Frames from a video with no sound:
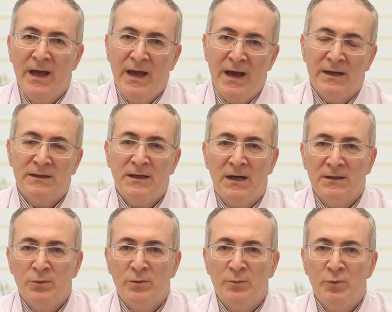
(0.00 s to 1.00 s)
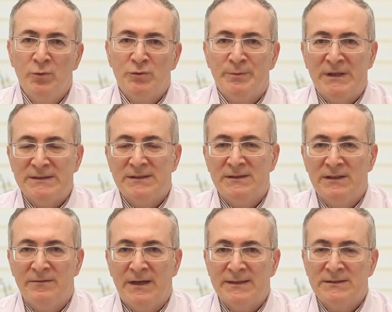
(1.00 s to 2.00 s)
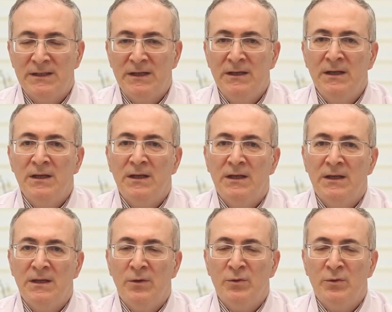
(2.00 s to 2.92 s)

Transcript: Eğer kan grubu uyuşmazlıkları varsa ee,